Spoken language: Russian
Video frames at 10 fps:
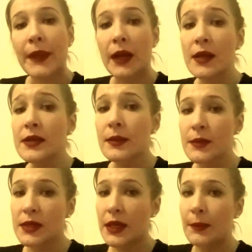английском
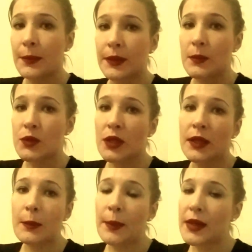языке, потому что
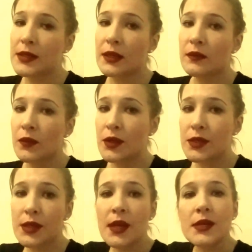она, по идее, довольно
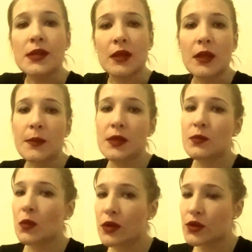интересная. Там
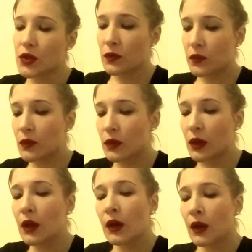есть много
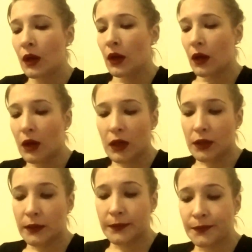чего
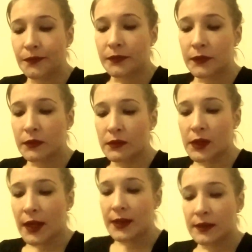эм,
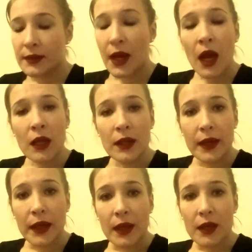я не знала
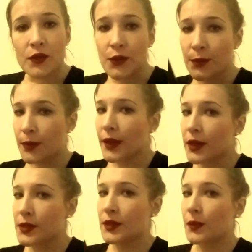и о чем бы я
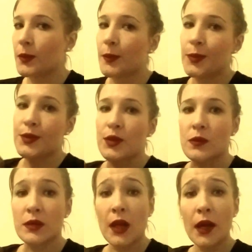хотела побольше
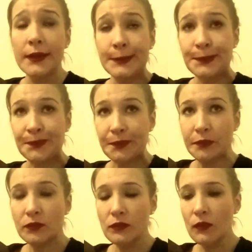узнать.
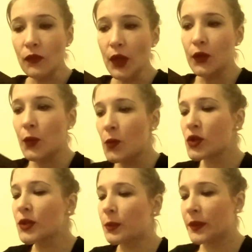Но,
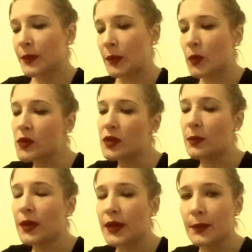может быть, мне просто
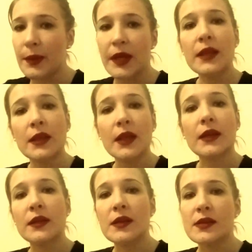были непонятны
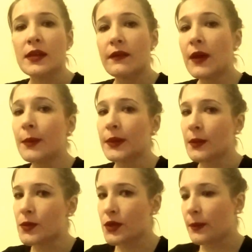некоторые слова,
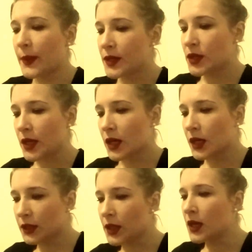потому что, опять же, я
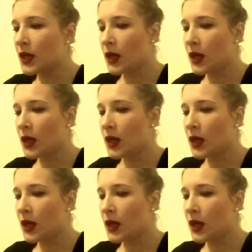как-то